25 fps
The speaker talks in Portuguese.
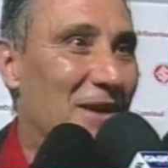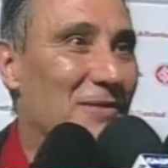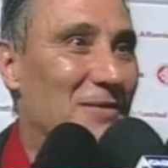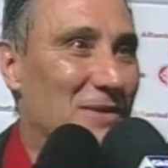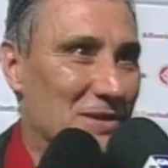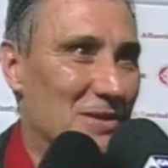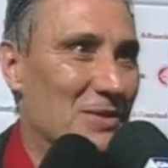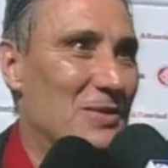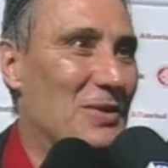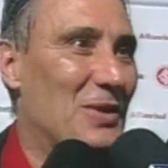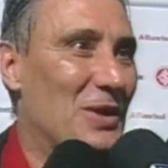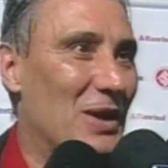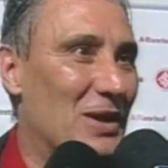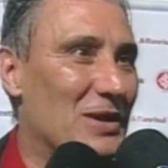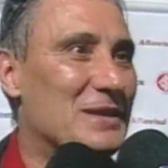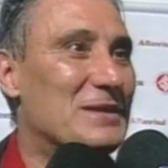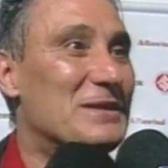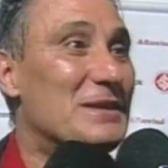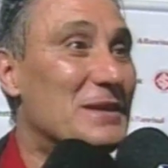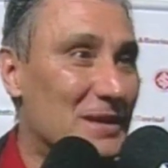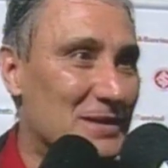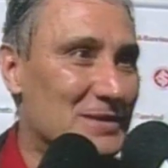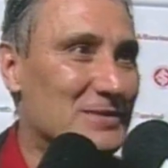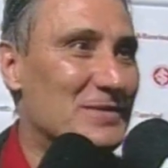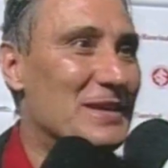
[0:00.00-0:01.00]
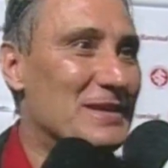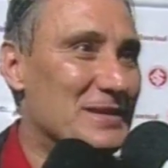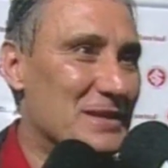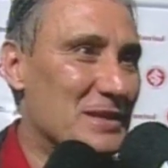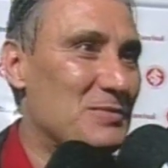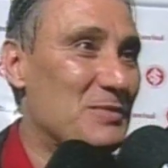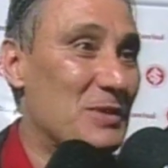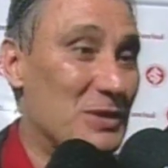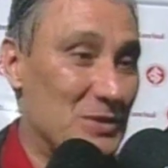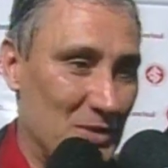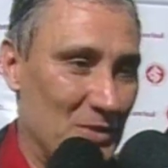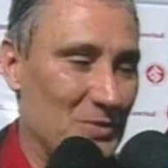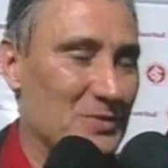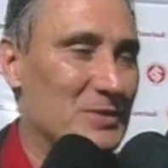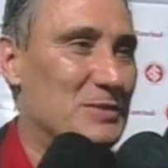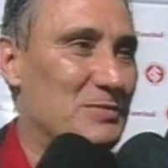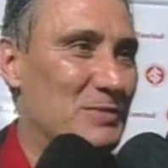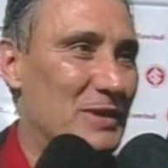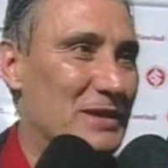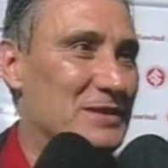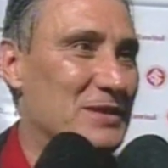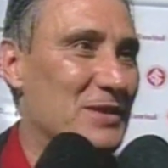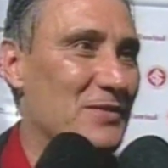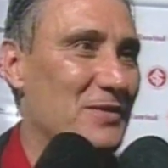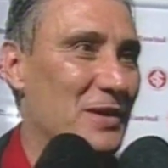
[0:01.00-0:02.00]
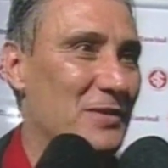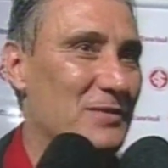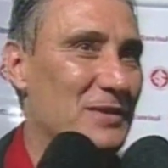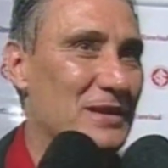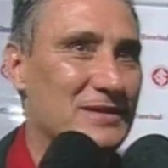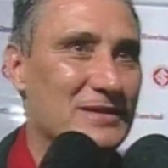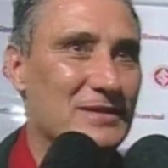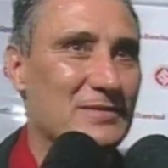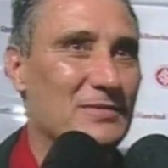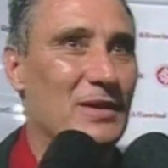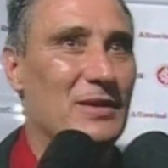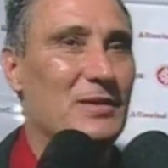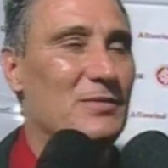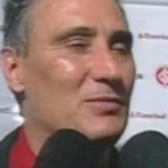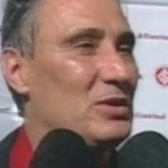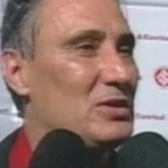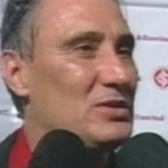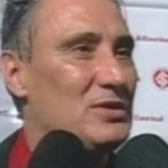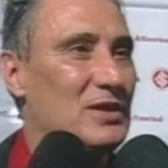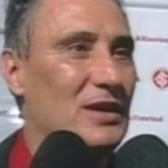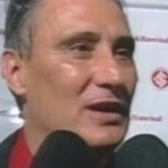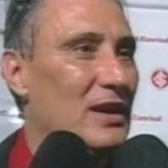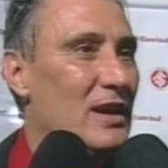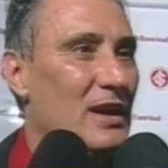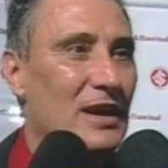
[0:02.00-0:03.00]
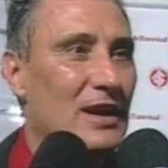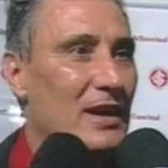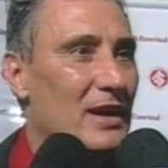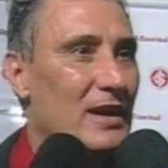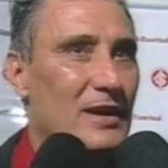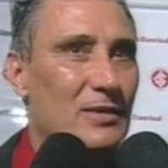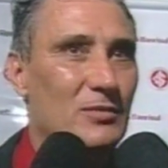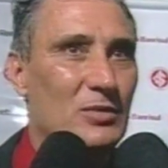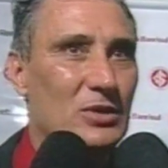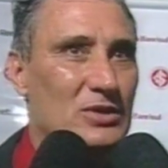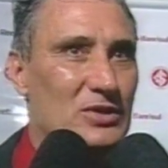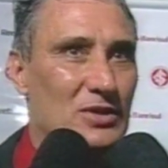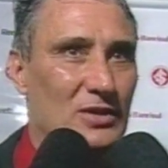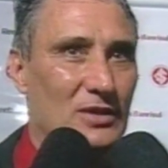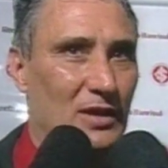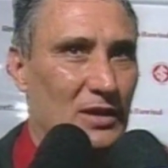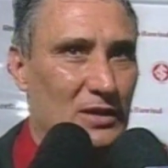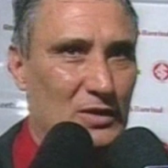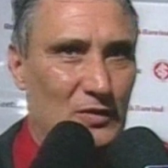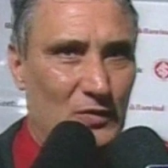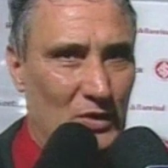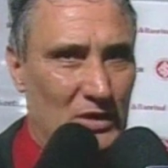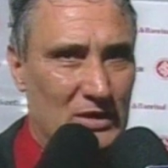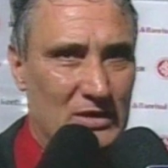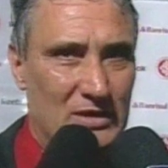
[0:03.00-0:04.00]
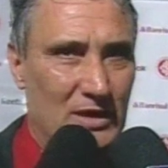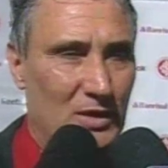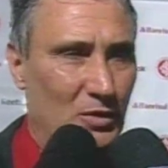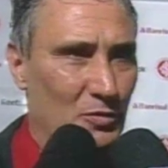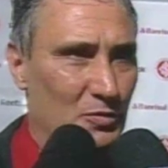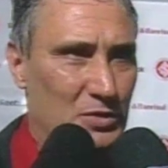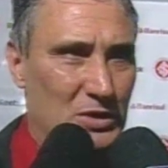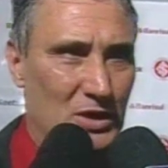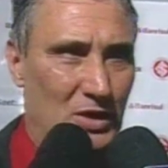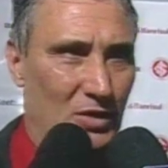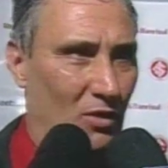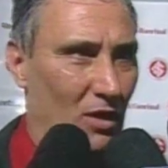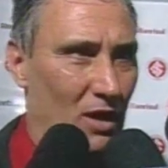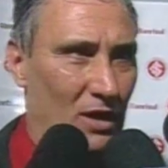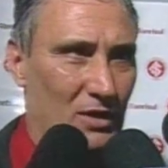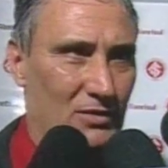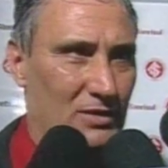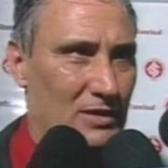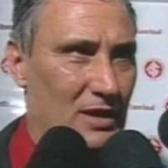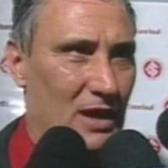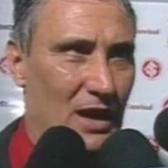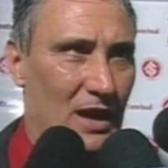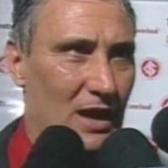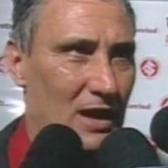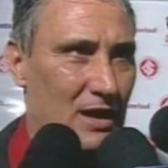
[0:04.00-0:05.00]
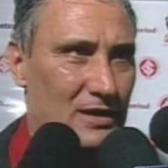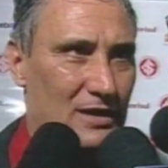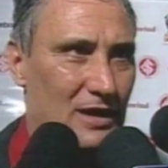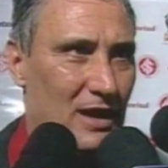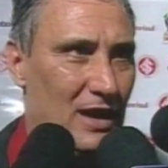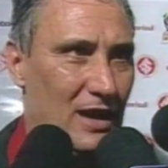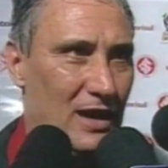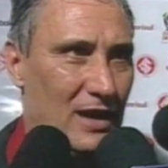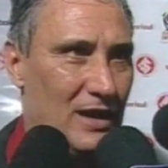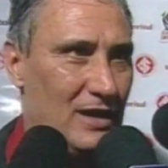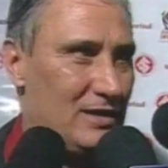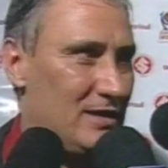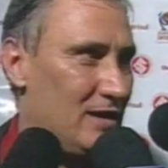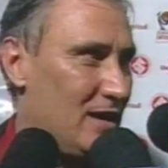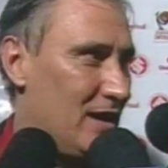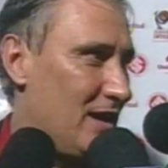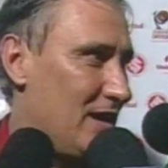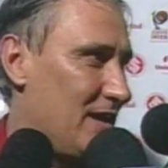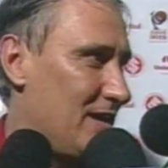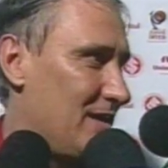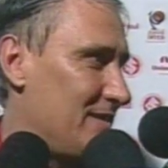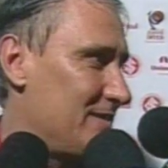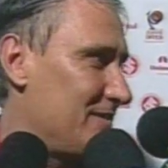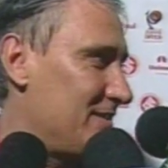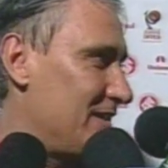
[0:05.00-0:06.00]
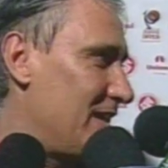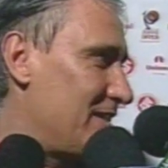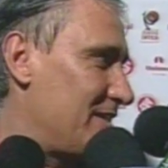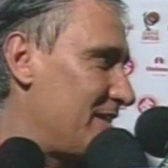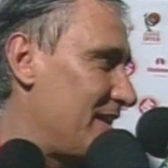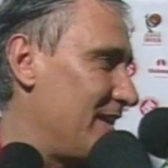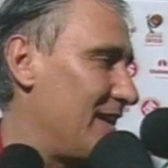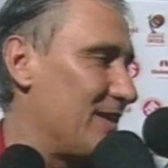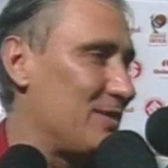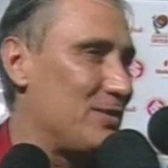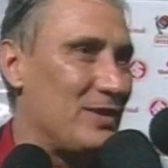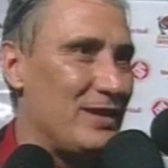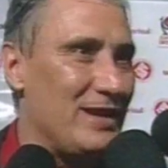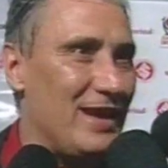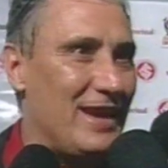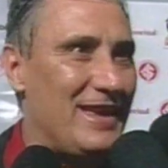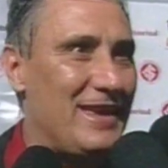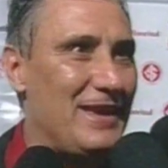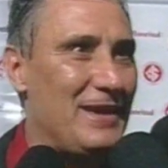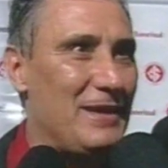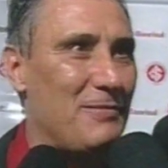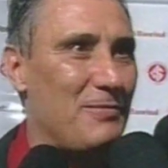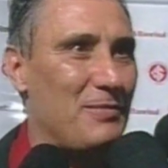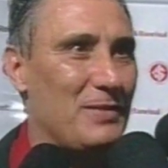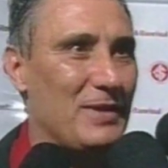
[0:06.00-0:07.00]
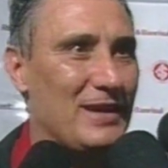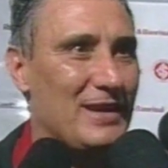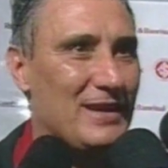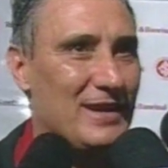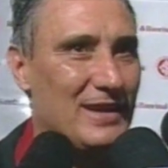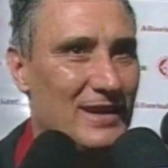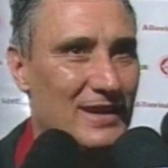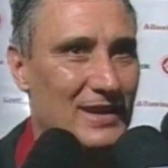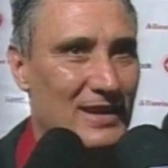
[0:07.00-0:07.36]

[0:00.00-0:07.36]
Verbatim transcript: não, mas eu coloco assim que às vezes as pessoas, não especificamente, vai é emocional. É emocional se fosse assim, um psicólogo da, da, da, da, treinador da equipe.